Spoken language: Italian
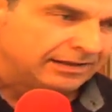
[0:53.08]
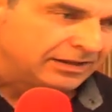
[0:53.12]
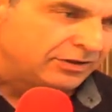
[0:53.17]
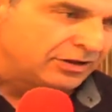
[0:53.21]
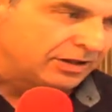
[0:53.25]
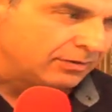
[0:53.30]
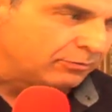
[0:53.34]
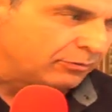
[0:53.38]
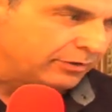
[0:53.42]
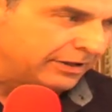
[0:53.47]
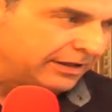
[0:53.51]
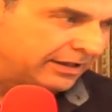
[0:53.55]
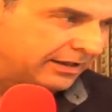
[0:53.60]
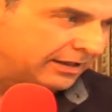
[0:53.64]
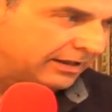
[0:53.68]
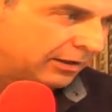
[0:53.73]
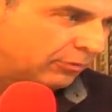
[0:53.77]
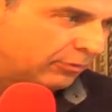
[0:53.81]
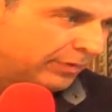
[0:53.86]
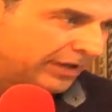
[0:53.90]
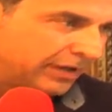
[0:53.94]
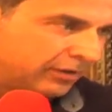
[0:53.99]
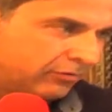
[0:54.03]
diciamo che
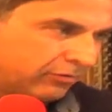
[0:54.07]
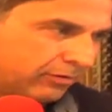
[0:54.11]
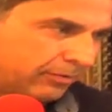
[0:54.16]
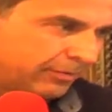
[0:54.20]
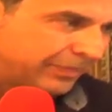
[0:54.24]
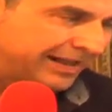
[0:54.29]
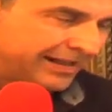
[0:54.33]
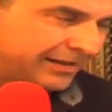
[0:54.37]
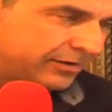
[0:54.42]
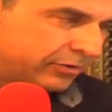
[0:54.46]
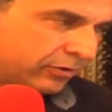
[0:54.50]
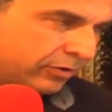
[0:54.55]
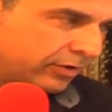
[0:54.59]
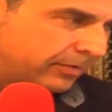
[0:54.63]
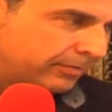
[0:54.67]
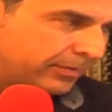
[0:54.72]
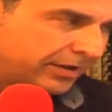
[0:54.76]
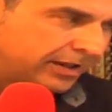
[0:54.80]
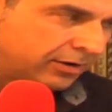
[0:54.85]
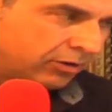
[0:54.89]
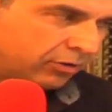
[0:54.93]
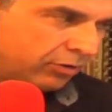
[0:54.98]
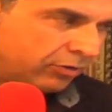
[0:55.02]
l'aumento del prezzo del
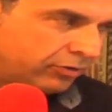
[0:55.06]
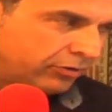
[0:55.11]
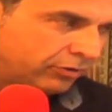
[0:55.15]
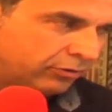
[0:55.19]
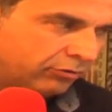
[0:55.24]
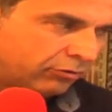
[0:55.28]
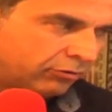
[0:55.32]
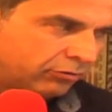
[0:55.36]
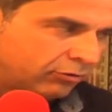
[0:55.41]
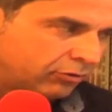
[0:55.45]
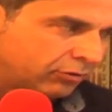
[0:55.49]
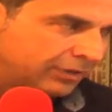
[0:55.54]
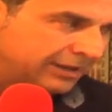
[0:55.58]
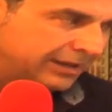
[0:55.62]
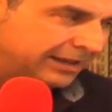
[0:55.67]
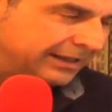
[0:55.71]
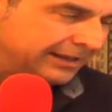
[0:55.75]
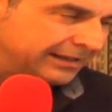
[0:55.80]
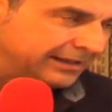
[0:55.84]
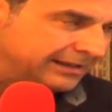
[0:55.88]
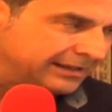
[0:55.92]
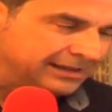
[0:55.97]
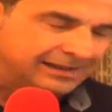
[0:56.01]
petrolio intorno
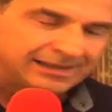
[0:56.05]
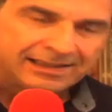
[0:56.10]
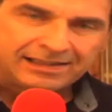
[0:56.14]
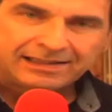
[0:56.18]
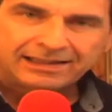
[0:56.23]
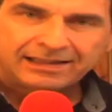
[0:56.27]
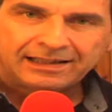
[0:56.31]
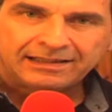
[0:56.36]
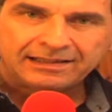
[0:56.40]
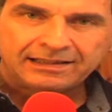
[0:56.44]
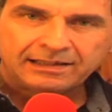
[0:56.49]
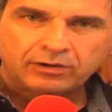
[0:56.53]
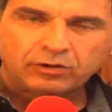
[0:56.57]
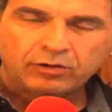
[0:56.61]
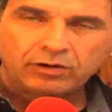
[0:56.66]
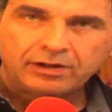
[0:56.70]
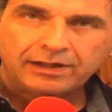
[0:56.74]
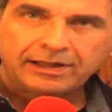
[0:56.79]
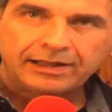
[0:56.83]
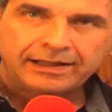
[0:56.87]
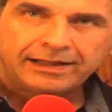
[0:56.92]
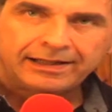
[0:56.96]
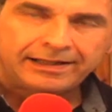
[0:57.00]
ai 70
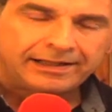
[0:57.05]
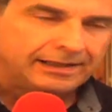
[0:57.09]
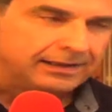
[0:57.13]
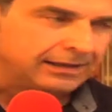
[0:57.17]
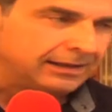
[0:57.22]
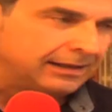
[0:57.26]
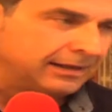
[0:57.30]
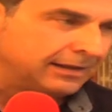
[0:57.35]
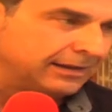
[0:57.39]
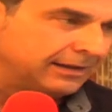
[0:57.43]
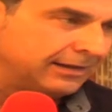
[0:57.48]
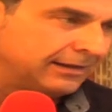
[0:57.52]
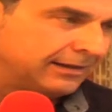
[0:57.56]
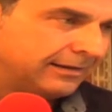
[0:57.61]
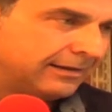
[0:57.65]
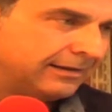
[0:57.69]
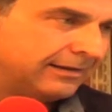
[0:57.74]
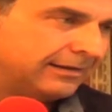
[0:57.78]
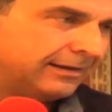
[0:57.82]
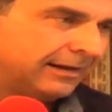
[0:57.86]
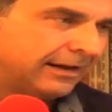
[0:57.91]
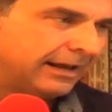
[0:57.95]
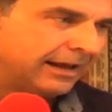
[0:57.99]
dollari eh,
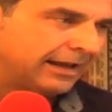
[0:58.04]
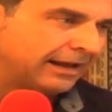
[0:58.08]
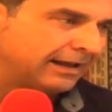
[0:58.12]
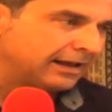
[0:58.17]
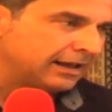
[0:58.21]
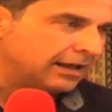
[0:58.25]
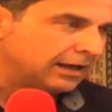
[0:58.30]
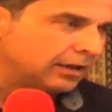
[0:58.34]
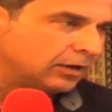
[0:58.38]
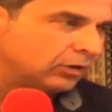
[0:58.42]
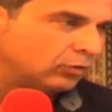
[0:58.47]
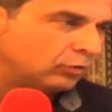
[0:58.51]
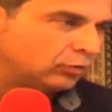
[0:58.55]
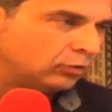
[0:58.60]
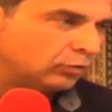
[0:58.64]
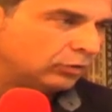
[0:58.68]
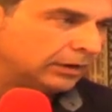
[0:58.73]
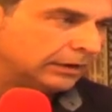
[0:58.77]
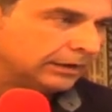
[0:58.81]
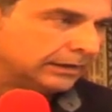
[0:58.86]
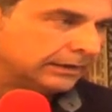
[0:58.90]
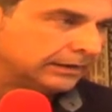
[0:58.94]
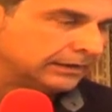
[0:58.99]
era
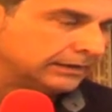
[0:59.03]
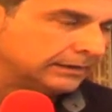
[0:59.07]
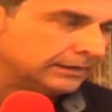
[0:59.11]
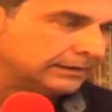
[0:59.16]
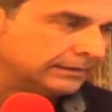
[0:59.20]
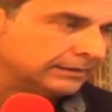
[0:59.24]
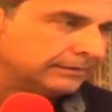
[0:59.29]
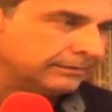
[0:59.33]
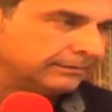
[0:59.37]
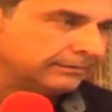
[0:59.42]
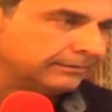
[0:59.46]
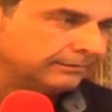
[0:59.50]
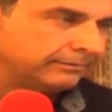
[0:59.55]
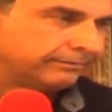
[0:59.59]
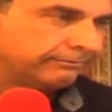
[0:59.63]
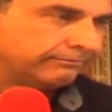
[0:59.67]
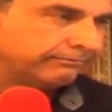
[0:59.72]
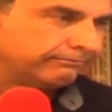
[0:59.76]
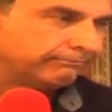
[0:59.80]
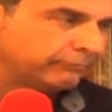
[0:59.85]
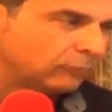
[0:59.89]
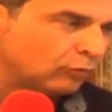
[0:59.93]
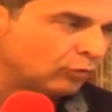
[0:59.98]
una
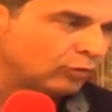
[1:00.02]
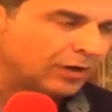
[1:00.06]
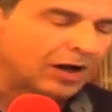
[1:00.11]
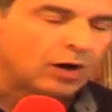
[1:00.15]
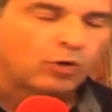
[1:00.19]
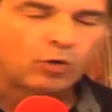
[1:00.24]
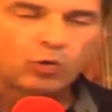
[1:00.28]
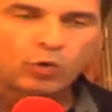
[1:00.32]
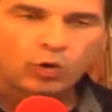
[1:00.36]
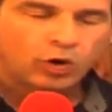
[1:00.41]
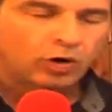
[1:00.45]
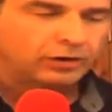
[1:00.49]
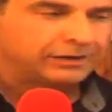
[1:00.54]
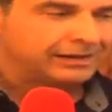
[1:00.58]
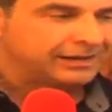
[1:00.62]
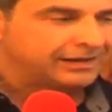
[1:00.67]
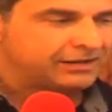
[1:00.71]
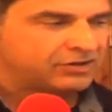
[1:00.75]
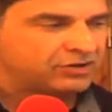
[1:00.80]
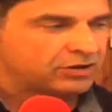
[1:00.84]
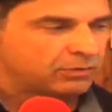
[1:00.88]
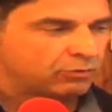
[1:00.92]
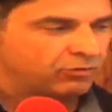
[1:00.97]
una
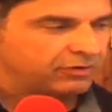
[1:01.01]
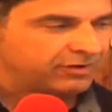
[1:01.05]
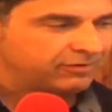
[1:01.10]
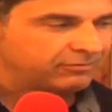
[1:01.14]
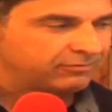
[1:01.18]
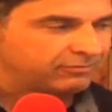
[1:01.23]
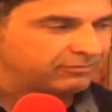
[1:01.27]
quota, diciamo una,